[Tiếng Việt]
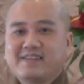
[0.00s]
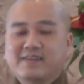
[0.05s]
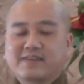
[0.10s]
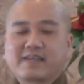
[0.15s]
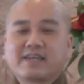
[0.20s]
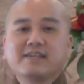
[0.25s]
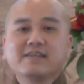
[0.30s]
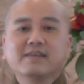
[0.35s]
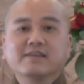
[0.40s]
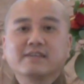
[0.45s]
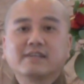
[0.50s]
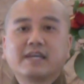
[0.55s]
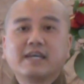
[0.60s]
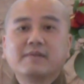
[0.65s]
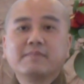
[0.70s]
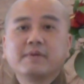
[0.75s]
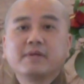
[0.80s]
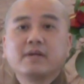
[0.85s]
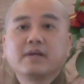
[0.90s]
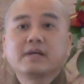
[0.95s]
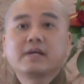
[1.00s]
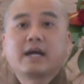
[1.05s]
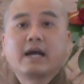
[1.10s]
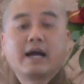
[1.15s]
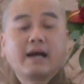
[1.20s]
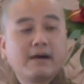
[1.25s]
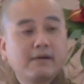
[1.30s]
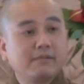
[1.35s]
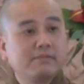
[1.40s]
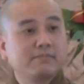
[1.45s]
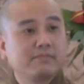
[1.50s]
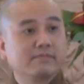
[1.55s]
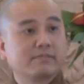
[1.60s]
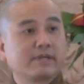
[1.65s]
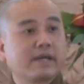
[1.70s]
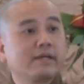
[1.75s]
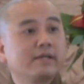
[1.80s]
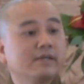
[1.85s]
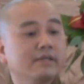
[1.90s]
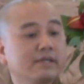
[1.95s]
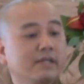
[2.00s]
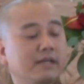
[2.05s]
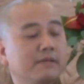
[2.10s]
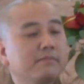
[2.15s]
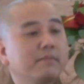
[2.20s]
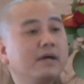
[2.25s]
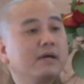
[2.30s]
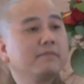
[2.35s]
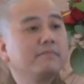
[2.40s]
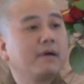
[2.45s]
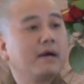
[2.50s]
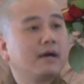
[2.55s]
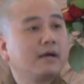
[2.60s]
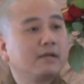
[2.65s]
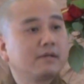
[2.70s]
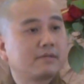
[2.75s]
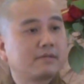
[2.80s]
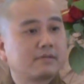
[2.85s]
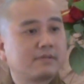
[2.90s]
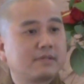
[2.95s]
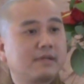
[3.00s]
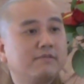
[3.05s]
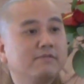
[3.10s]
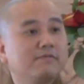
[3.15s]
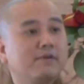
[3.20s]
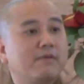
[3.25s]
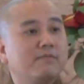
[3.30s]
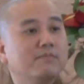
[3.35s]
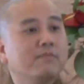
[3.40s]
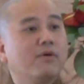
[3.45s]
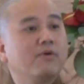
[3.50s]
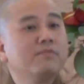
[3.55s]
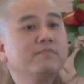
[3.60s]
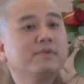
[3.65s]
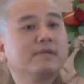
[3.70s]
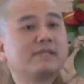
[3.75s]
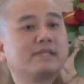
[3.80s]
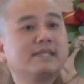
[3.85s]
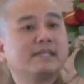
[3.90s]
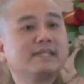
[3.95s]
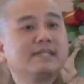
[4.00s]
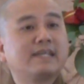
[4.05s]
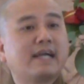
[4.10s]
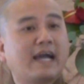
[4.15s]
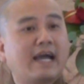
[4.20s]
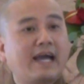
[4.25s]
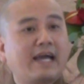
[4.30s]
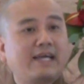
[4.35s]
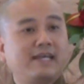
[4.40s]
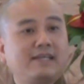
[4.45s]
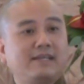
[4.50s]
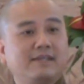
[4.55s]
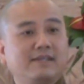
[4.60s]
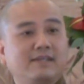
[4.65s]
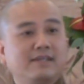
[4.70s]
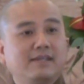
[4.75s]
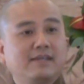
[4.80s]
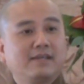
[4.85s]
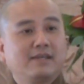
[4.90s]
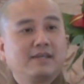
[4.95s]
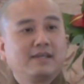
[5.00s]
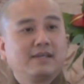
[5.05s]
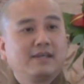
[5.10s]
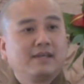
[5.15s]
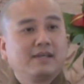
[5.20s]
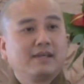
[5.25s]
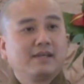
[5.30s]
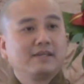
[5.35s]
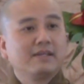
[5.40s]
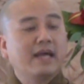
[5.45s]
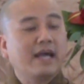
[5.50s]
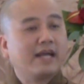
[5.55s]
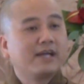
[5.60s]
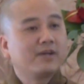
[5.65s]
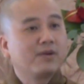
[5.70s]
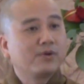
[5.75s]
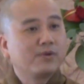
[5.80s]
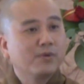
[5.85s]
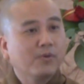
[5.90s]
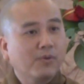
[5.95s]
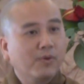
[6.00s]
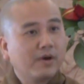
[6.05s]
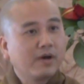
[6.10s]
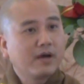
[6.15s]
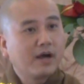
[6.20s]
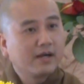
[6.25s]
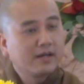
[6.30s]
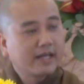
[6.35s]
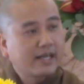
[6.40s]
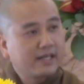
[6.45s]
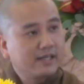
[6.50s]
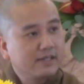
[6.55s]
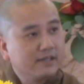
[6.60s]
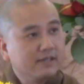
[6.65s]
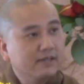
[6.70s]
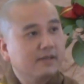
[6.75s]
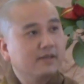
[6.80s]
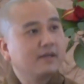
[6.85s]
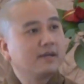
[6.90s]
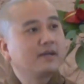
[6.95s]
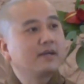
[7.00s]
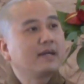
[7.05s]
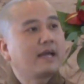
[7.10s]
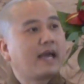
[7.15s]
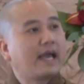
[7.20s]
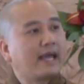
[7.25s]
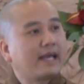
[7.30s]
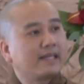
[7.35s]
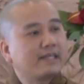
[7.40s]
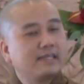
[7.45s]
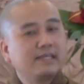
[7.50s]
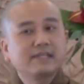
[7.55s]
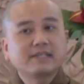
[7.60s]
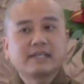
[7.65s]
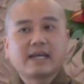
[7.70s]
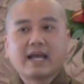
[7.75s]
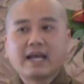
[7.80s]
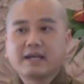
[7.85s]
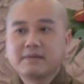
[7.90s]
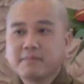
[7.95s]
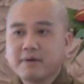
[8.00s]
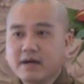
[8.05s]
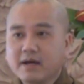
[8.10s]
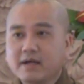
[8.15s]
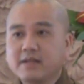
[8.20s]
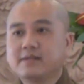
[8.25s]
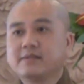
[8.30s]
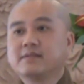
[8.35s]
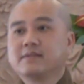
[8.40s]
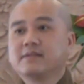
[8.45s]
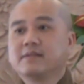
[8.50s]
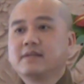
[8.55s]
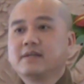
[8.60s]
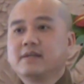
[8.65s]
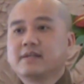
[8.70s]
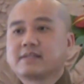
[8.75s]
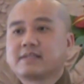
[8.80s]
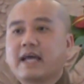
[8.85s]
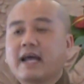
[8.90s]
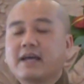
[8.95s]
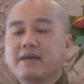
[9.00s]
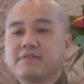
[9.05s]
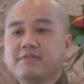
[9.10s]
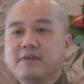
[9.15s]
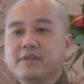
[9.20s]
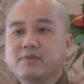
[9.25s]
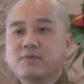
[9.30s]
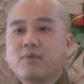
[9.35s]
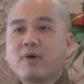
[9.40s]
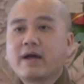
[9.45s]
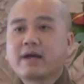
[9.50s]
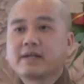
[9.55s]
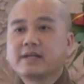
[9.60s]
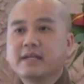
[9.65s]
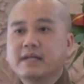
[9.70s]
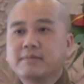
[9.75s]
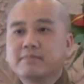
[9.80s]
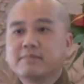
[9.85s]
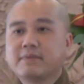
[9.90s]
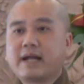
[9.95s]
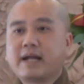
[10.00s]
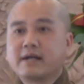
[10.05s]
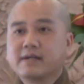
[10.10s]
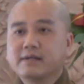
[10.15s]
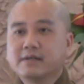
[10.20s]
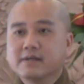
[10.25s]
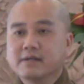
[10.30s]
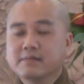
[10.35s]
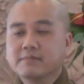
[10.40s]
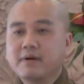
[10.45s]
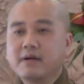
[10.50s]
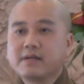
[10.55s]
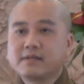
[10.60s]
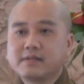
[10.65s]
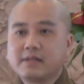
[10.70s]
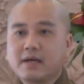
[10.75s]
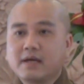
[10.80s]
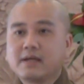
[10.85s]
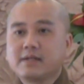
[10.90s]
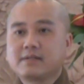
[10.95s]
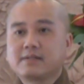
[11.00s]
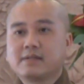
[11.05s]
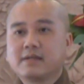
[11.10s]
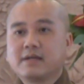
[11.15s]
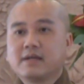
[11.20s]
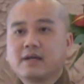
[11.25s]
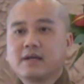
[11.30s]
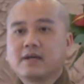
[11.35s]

rồi cái người kia mới nói không Cái người này mới mất Trong vòng 49 ngày Để đôi đũa ở ngay giữa Hai chiếc hai bên Tại vì quan niệm rằng người mới chết